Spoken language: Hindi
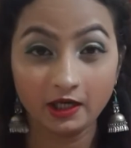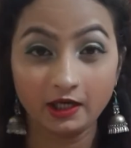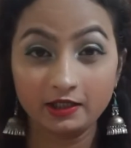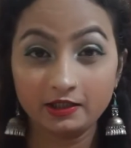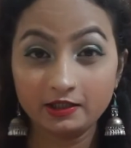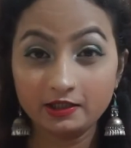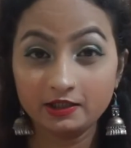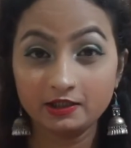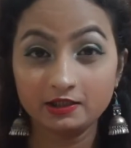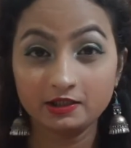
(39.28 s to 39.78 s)

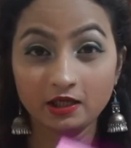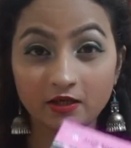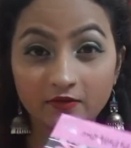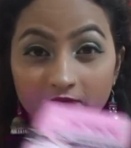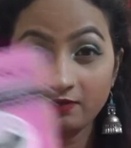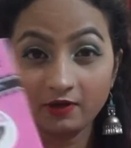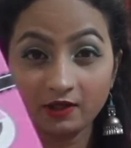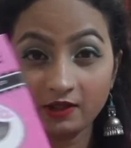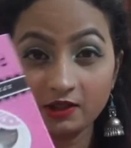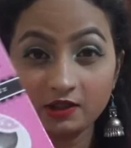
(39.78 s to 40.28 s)
and these are
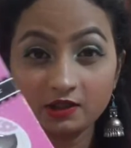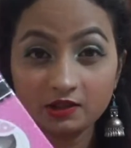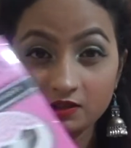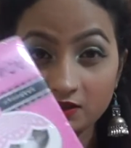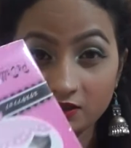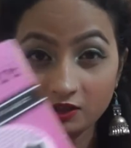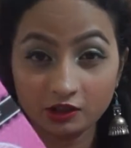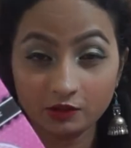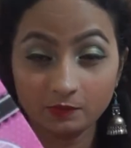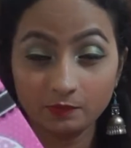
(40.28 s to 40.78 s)
very
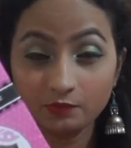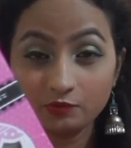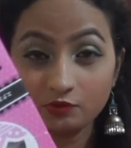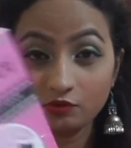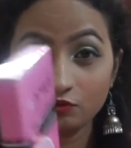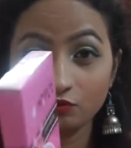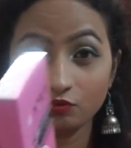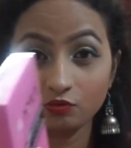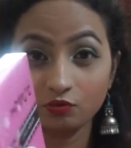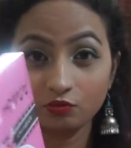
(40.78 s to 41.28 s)
cheap
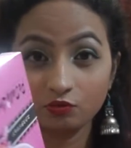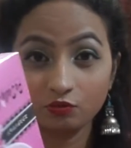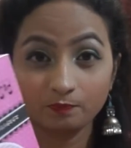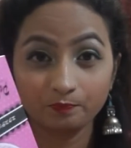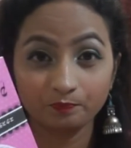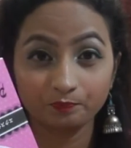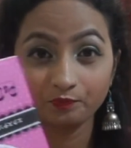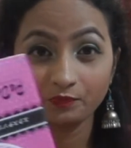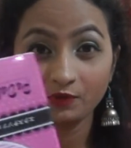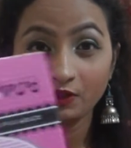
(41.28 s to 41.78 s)
so
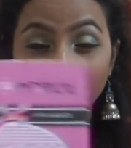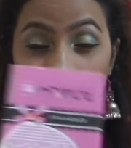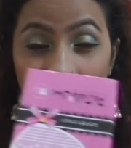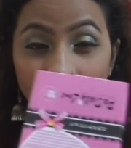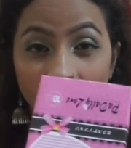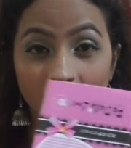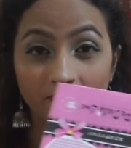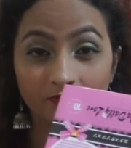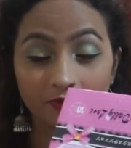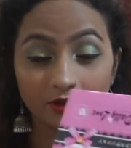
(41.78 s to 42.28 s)
if
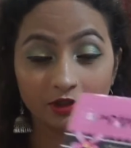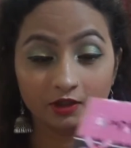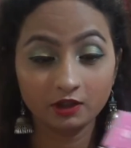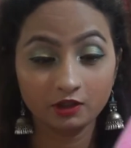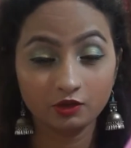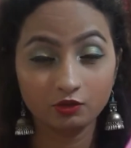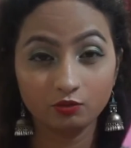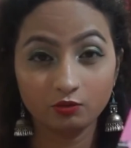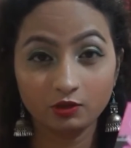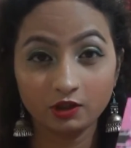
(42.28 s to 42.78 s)
you are
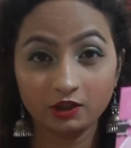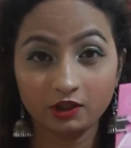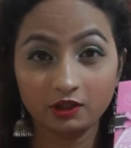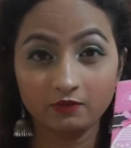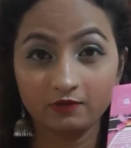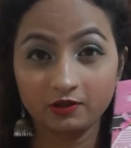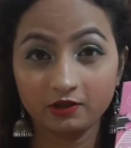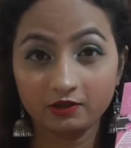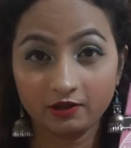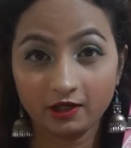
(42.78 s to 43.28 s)
beginner you can
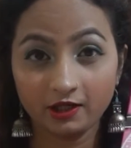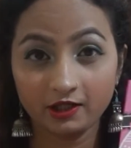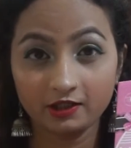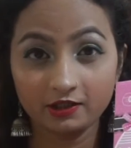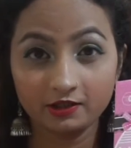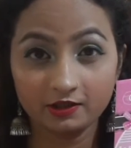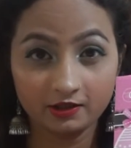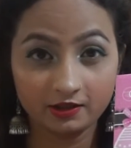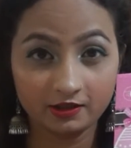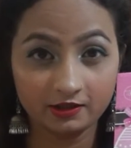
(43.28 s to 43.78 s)
give a try
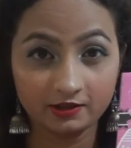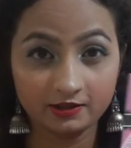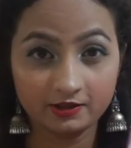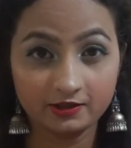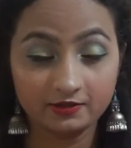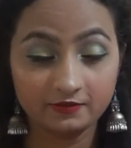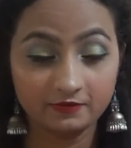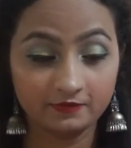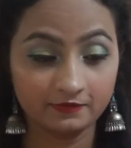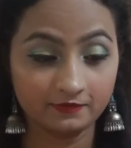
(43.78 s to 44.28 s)
in
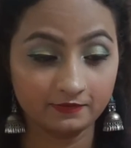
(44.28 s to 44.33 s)
this